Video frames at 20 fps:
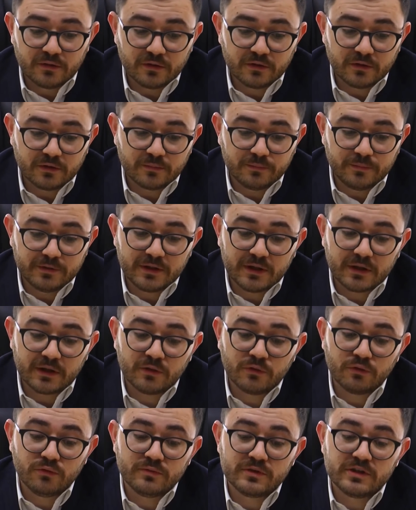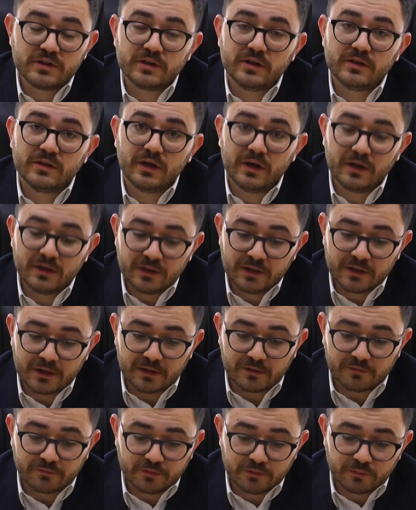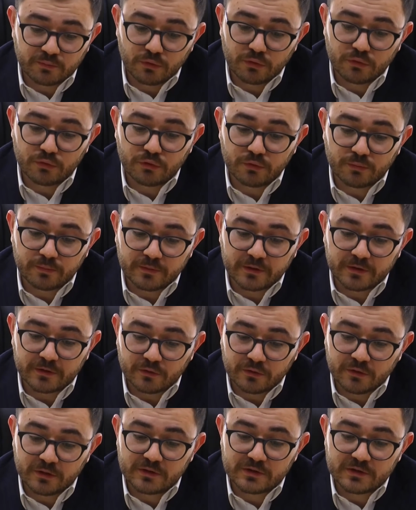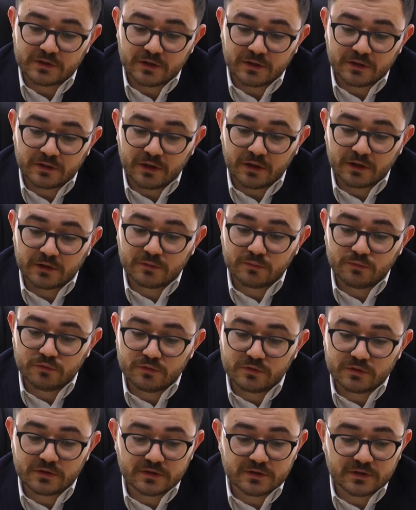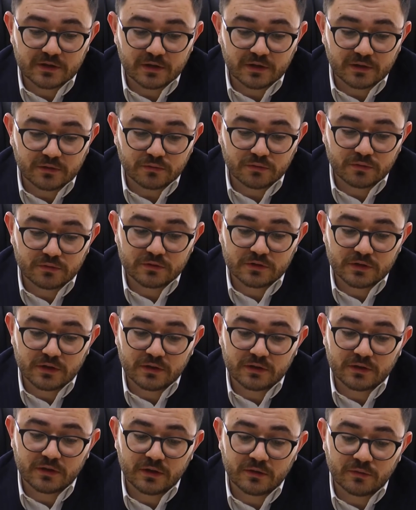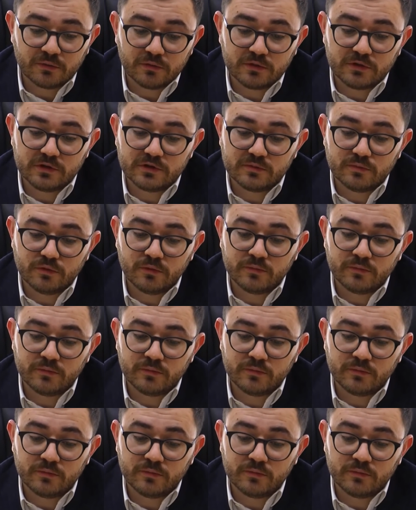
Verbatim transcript: Ee, birer anonim şirket haline gelen futbol kulüpleri yöneticilerinin 6102 sayılı Türk Ticaret Kanunu 2.